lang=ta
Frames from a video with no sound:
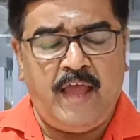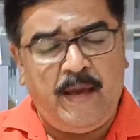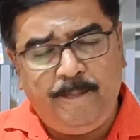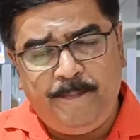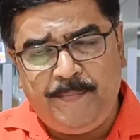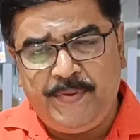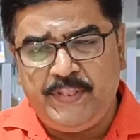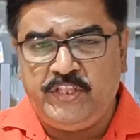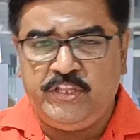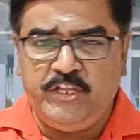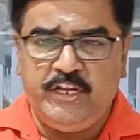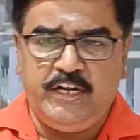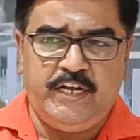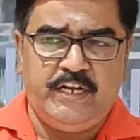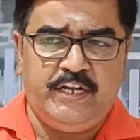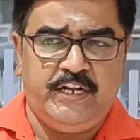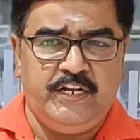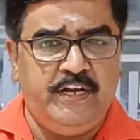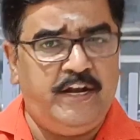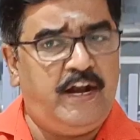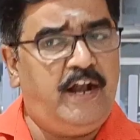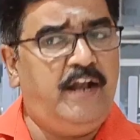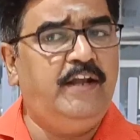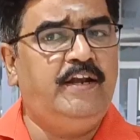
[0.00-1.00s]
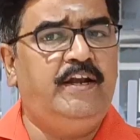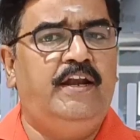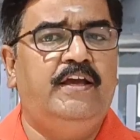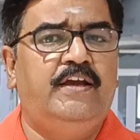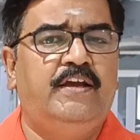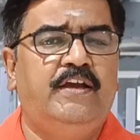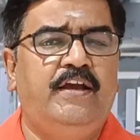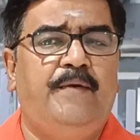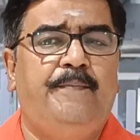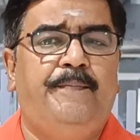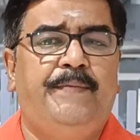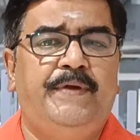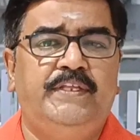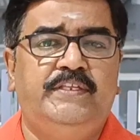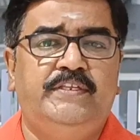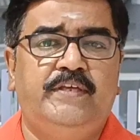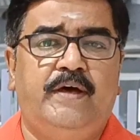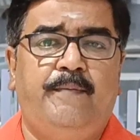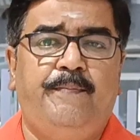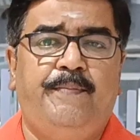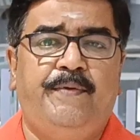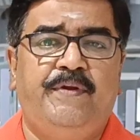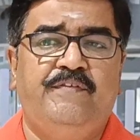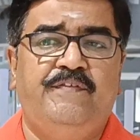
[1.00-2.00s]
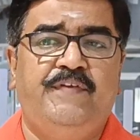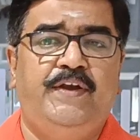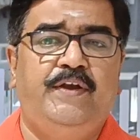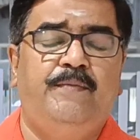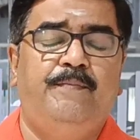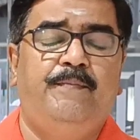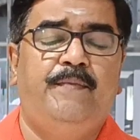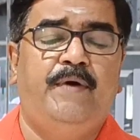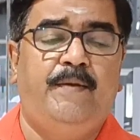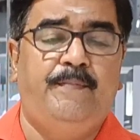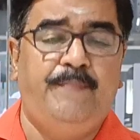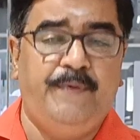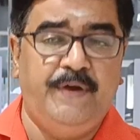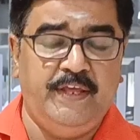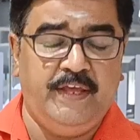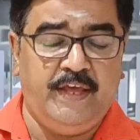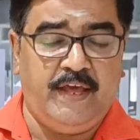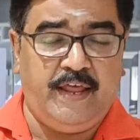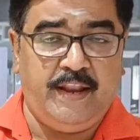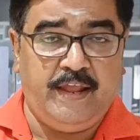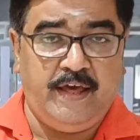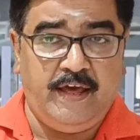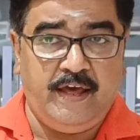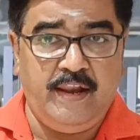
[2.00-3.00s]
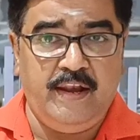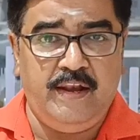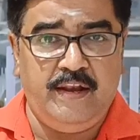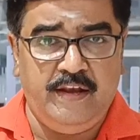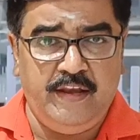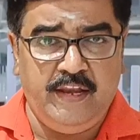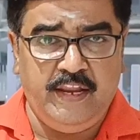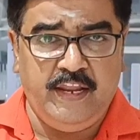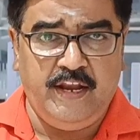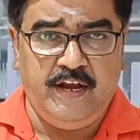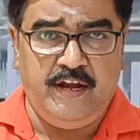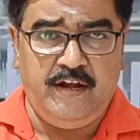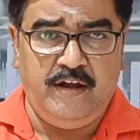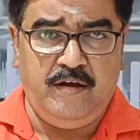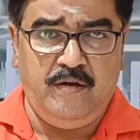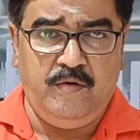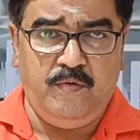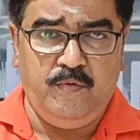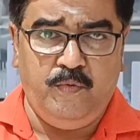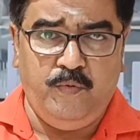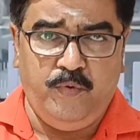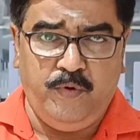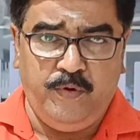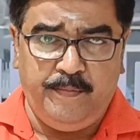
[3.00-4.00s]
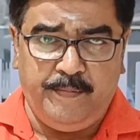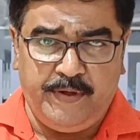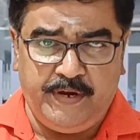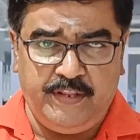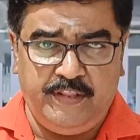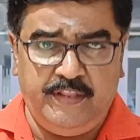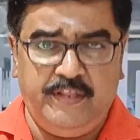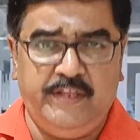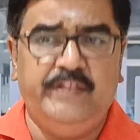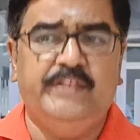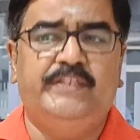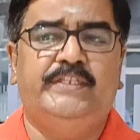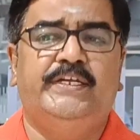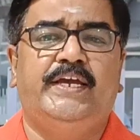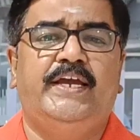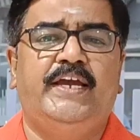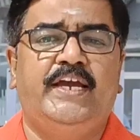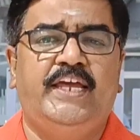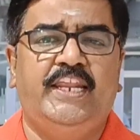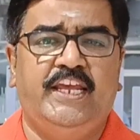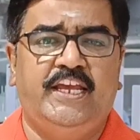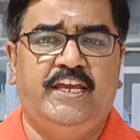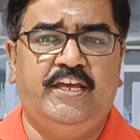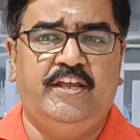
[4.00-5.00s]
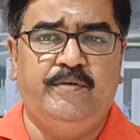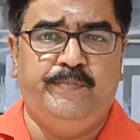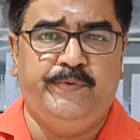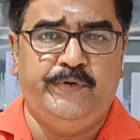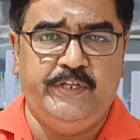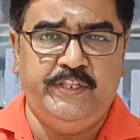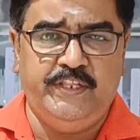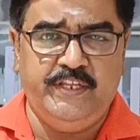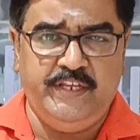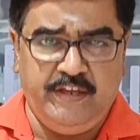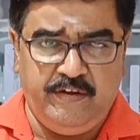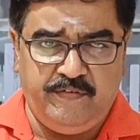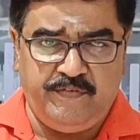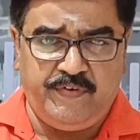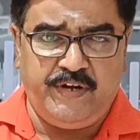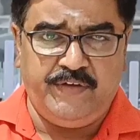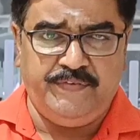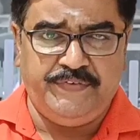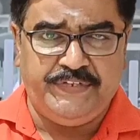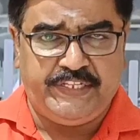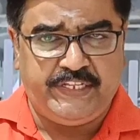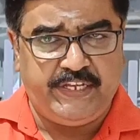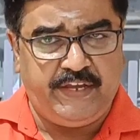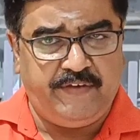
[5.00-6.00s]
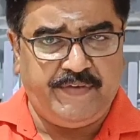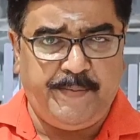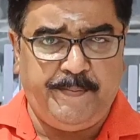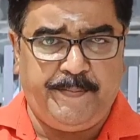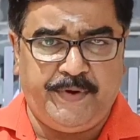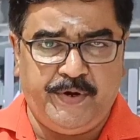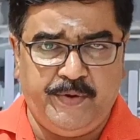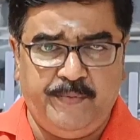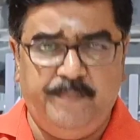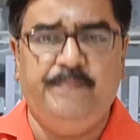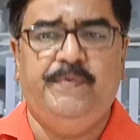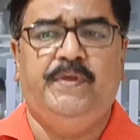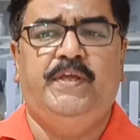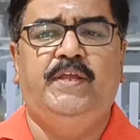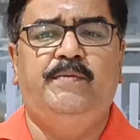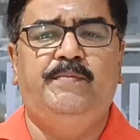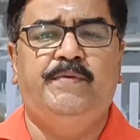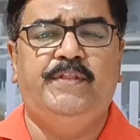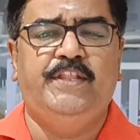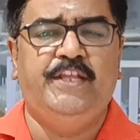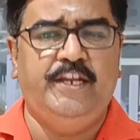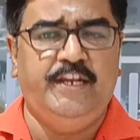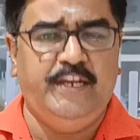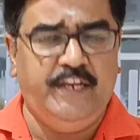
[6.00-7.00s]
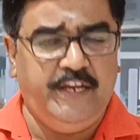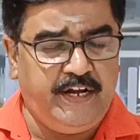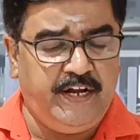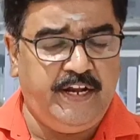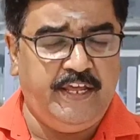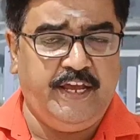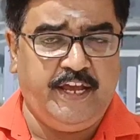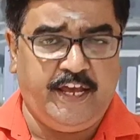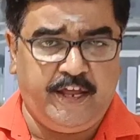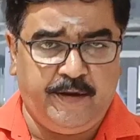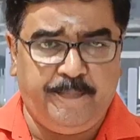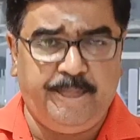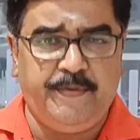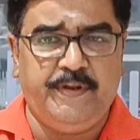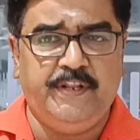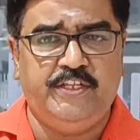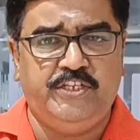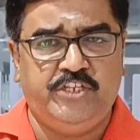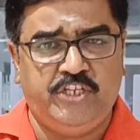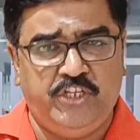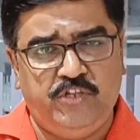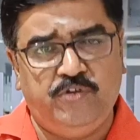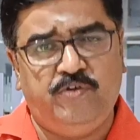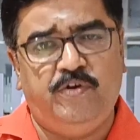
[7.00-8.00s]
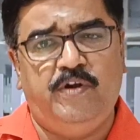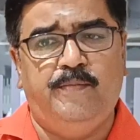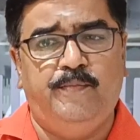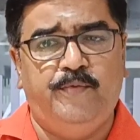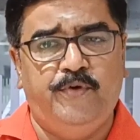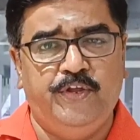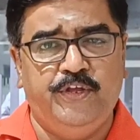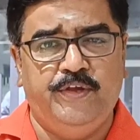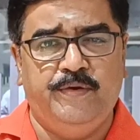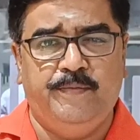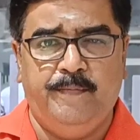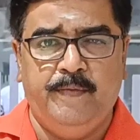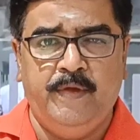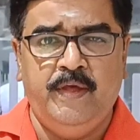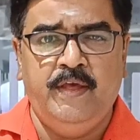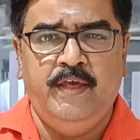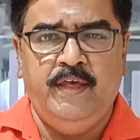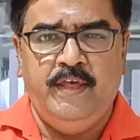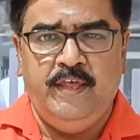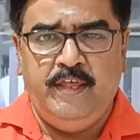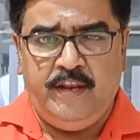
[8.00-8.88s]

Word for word: நாற்பத்தி எட்டு நாள்களுக்கு அப்படி சாப்பிட வேண்டும் அப்படியானால் நீங்கள் ஒரு மருந்தை தயாரிக்கிற பொழுது எவ்வளவு தேவைப்படும் என்பதை நீங்களே கற்பனை செய்து கொள்ள முடியும்